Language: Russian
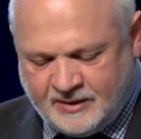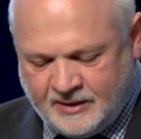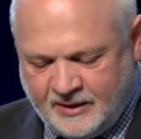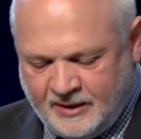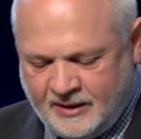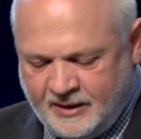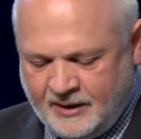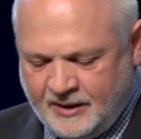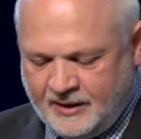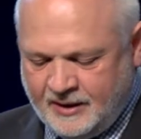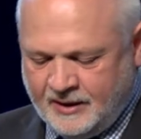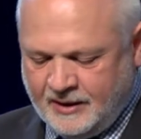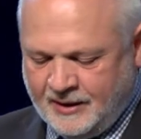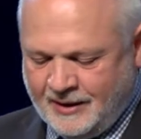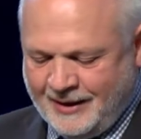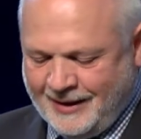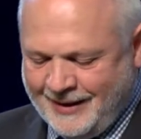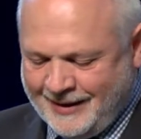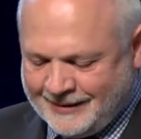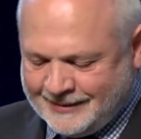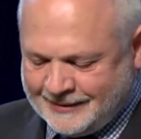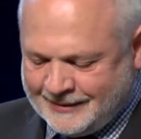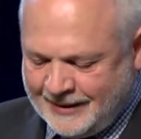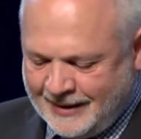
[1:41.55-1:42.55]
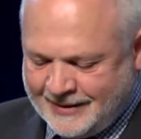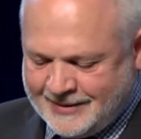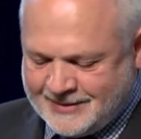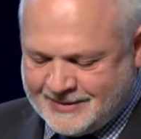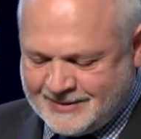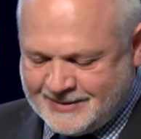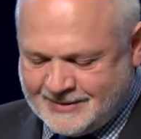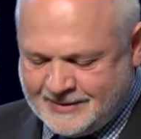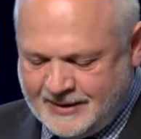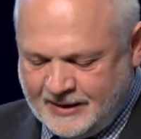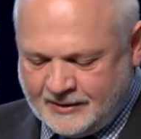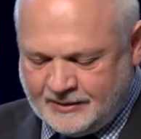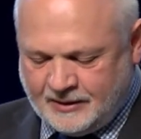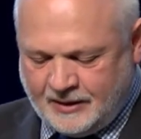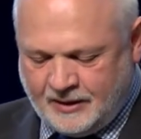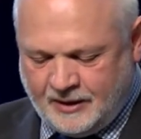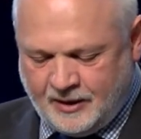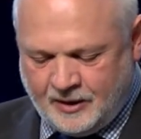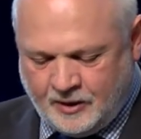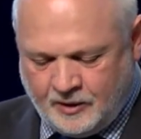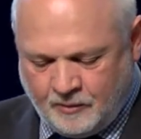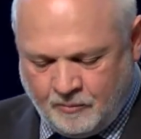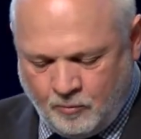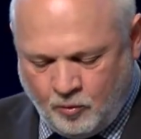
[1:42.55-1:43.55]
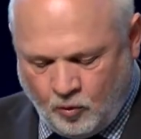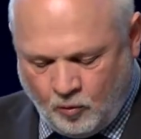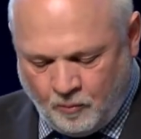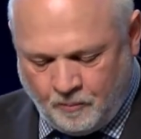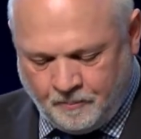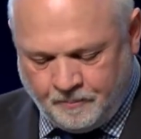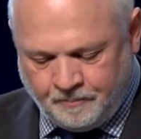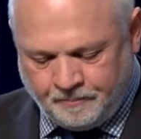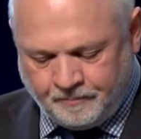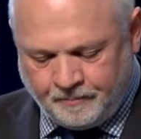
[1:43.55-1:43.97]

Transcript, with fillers: и это сделали ему.